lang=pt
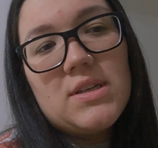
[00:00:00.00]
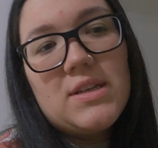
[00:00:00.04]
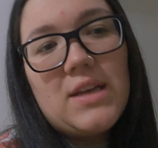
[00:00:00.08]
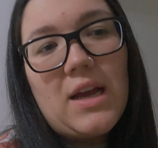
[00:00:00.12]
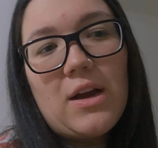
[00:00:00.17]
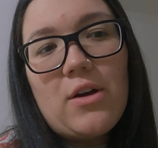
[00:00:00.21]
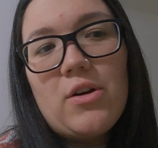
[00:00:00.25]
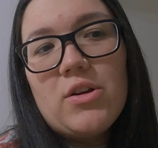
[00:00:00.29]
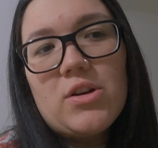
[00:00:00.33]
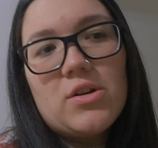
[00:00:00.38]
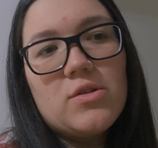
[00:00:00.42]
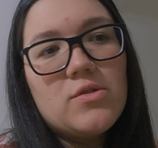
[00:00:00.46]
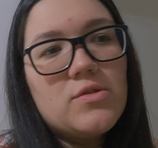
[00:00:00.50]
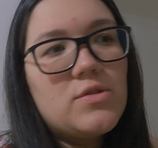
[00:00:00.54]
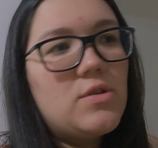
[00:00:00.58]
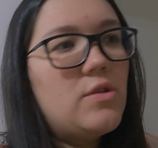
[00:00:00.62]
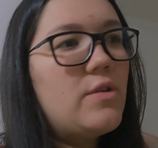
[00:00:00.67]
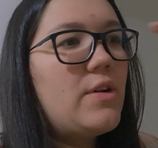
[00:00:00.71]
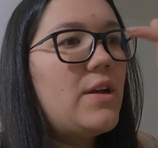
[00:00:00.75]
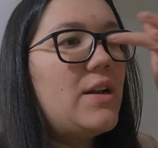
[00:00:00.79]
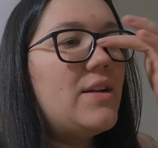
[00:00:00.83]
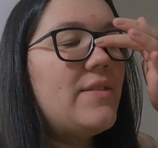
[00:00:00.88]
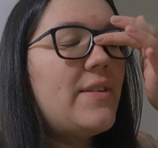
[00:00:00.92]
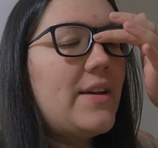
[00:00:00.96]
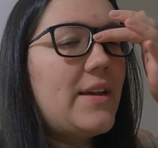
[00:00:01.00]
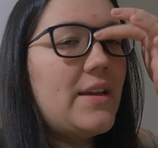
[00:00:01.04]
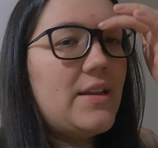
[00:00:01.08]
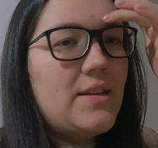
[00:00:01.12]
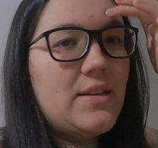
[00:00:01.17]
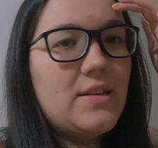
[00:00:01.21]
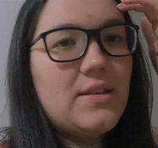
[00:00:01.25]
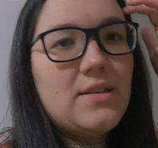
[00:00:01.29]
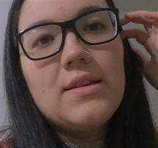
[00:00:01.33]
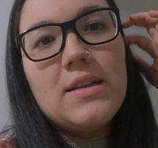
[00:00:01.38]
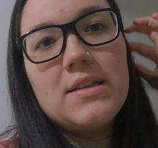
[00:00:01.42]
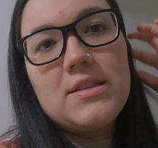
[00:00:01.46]
E agora eu não sei o que ela vai
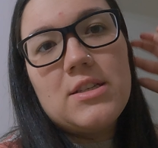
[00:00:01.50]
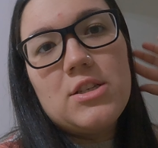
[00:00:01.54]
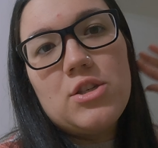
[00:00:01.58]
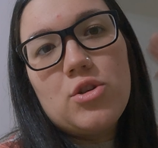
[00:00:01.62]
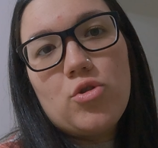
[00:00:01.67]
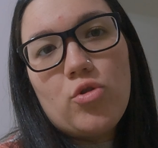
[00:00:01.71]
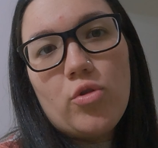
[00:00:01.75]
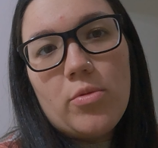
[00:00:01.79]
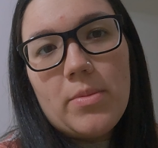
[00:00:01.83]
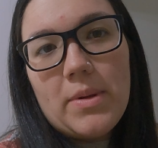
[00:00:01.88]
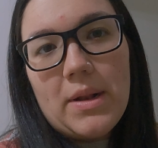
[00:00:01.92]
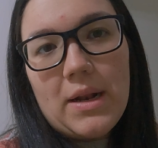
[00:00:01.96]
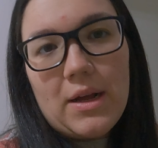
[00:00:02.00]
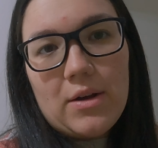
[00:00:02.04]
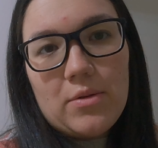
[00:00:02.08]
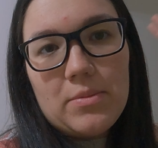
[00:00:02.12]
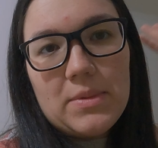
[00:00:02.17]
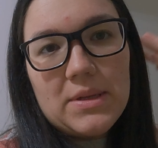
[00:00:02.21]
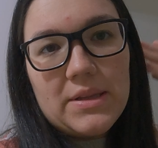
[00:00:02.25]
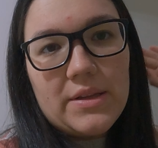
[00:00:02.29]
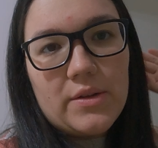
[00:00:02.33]
decidir comer lá com o